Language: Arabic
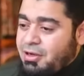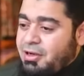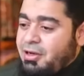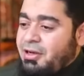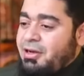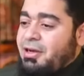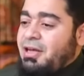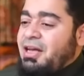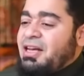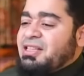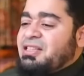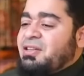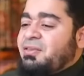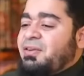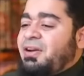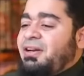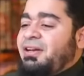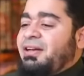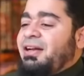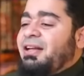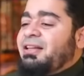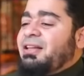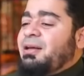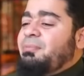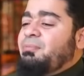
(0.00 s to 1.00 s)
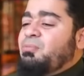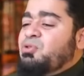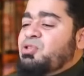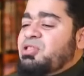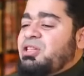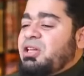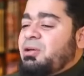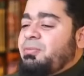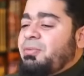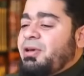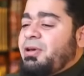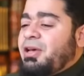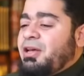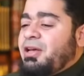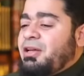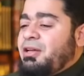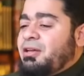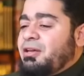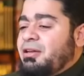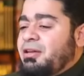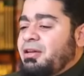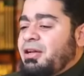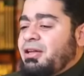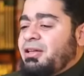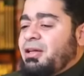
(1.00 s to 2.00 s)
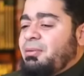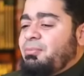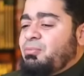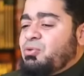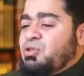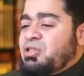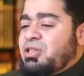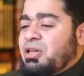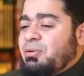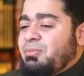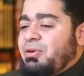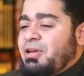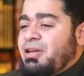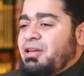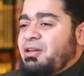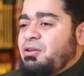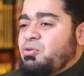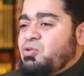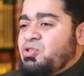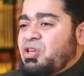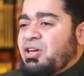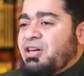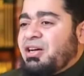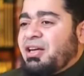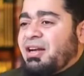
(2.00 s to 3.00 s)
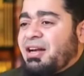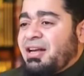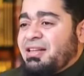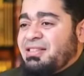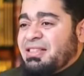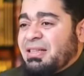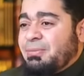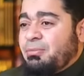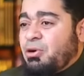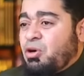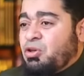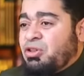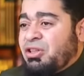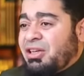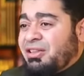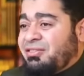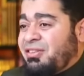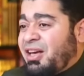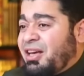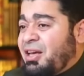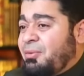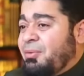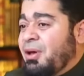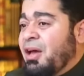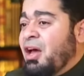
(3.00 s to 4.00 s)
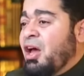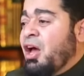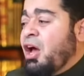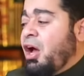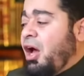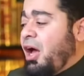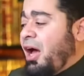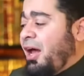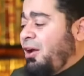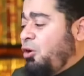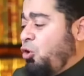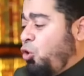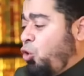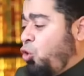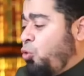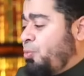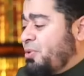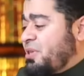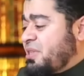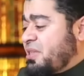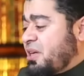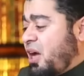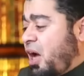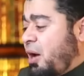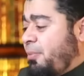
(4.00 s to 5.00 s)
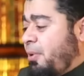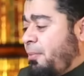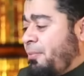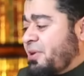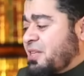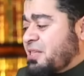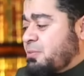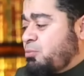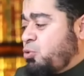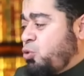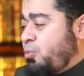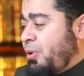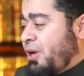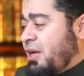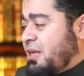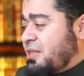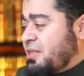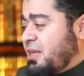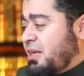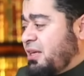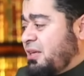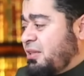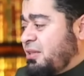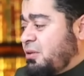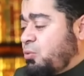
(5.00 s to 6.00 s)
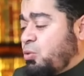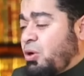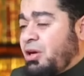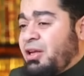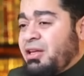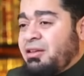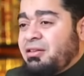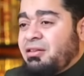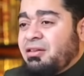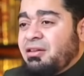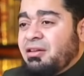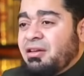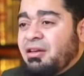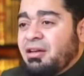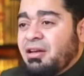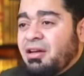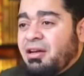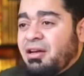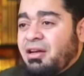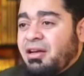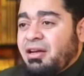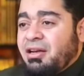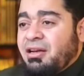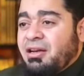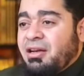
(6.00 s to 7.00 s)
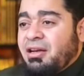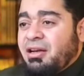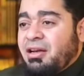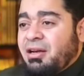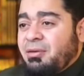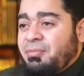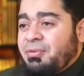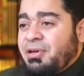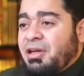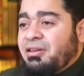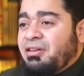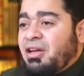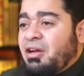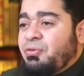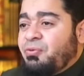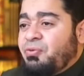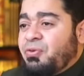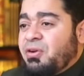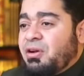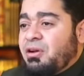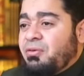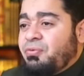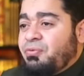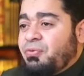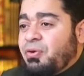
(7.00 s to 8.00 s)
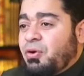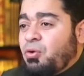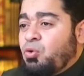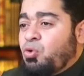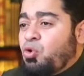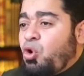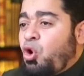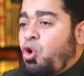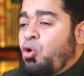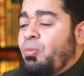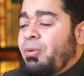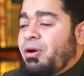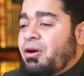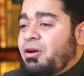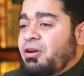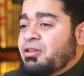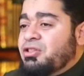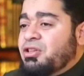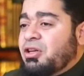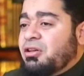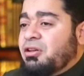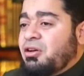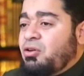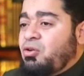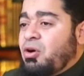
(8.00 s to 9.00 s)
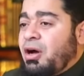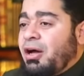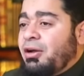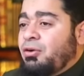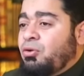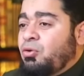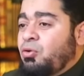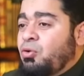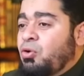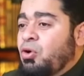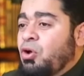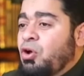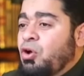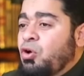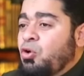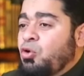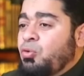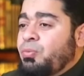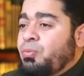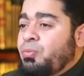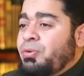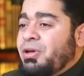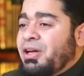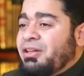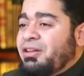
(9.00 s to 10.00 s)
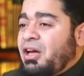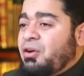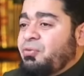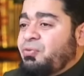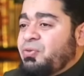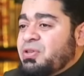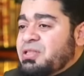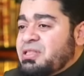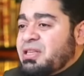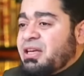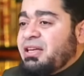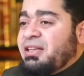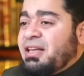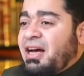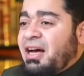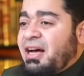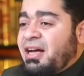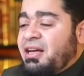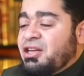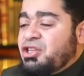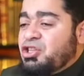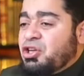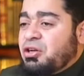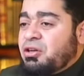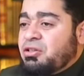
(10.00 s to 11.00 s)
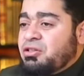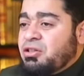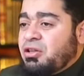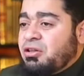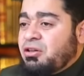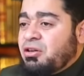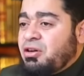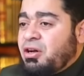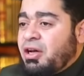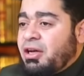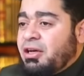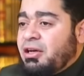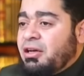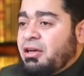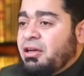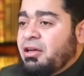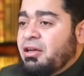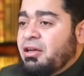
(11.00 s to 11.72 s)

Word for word: انا اسف احنا لدى طيب. مسلمين لدى مسلمين نسكر هذه المواضيع طيب هل لحوم الصحابه مسمومه يا سيد وليد ان اللي بيطعن في لا عمر رضي الله عنه وبيطعن في السيده عائشه رضي الله عنها